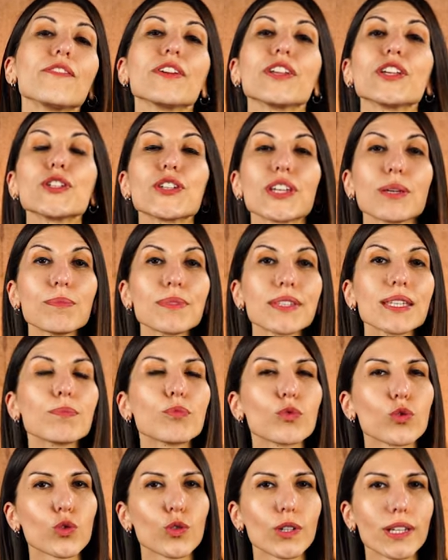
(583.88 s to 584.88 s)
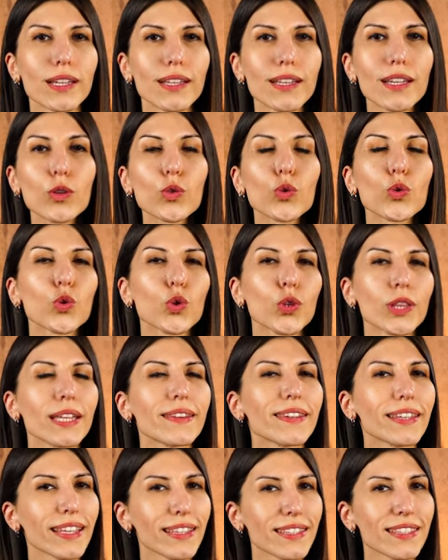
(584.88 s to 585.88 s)
Vereceğimiz ipuçlarıyla ürünün
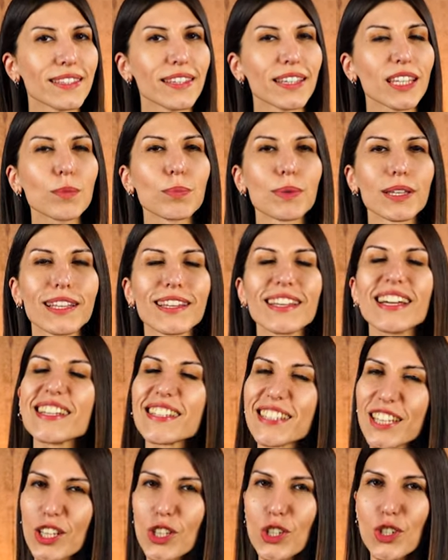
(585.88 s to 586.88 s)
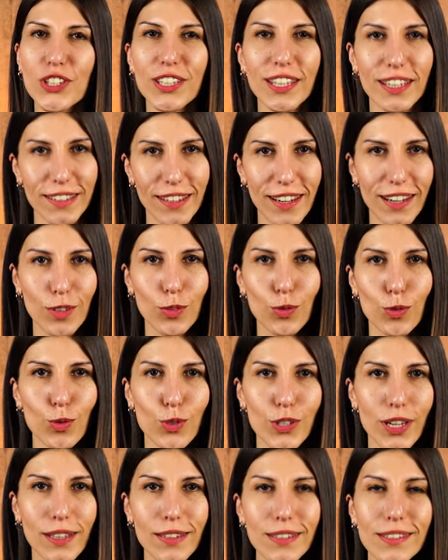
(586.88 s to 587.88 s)
etiketindeki bilgiler senin için yeterli
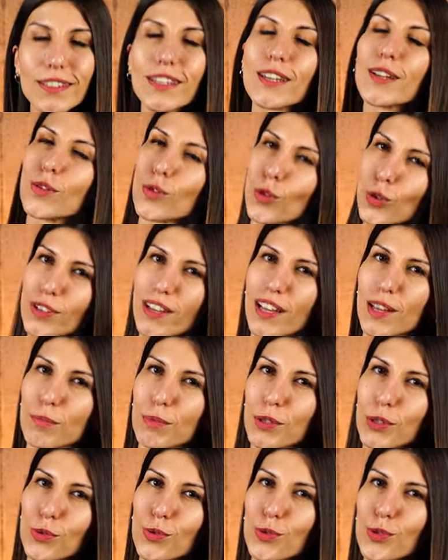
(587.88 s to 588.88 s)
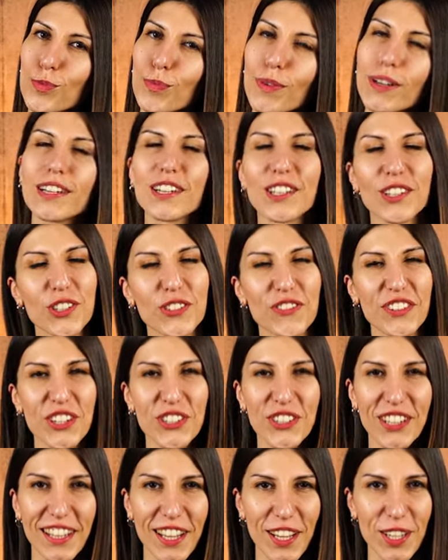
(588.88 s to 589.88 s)
olacaktır. Not almayı unutma,
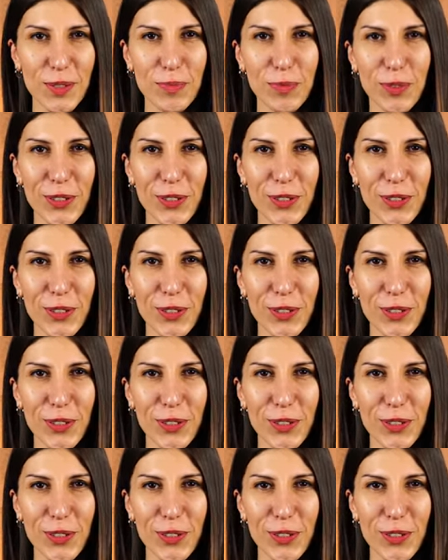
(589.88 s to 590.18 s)
alışverişte lazım